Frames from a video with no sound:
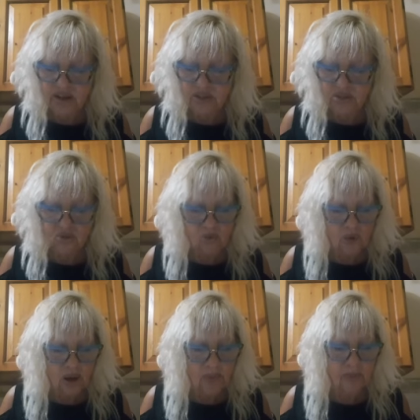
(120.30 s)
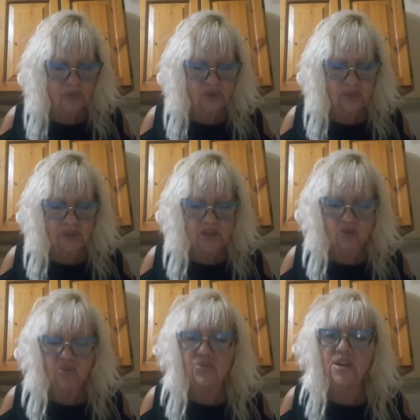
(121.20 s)
il suo
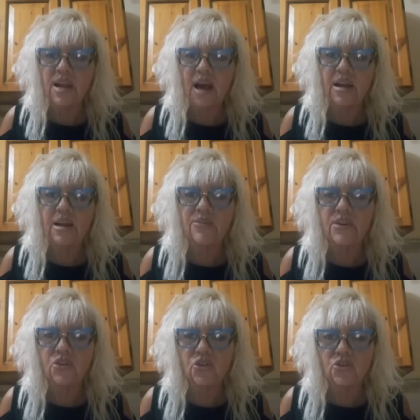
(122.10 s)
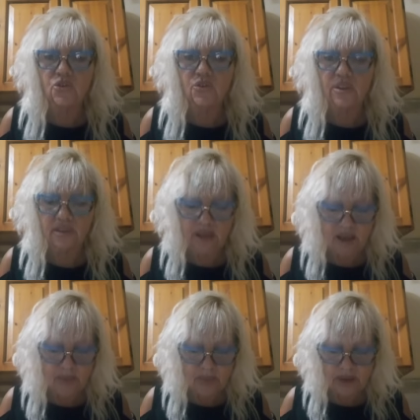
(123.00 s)
appuntamento finale il 28
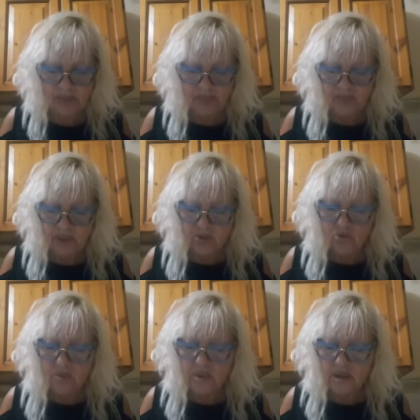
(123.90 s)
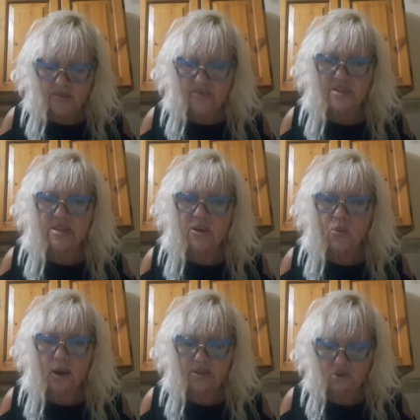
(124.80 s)
settembre
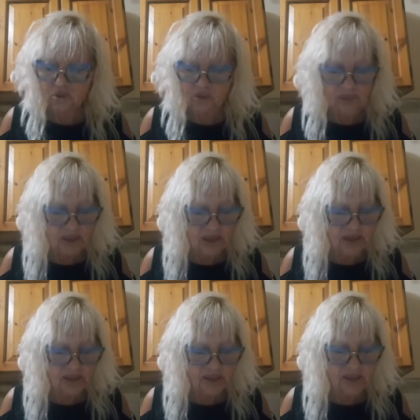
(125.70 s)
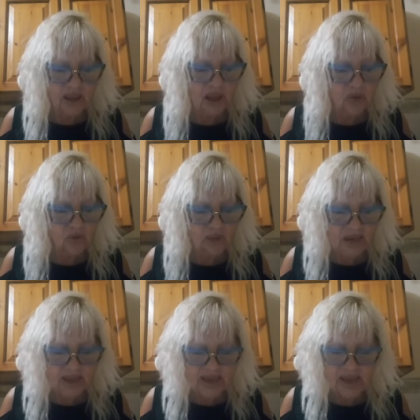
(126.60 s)
2024 ad
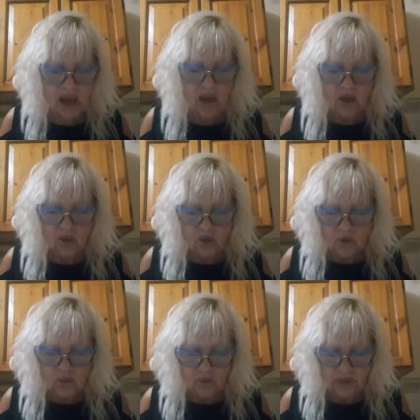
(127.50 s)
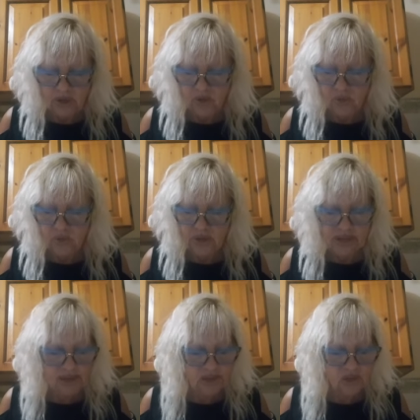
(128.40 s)
Aquileia, una
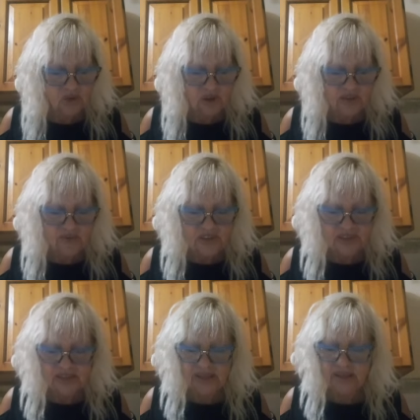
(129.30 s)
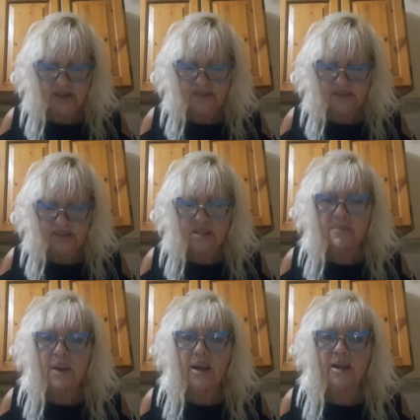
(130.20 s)
comunicazione in vista della
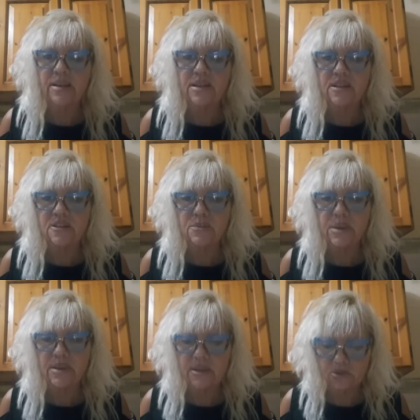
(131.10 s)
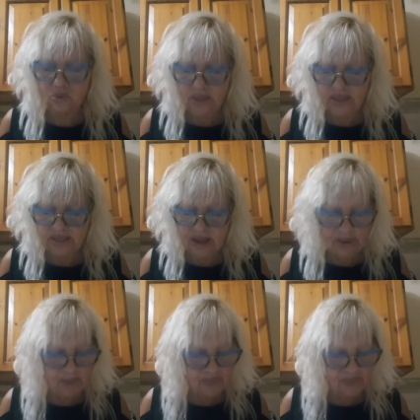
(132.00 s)
settimana di spiritualità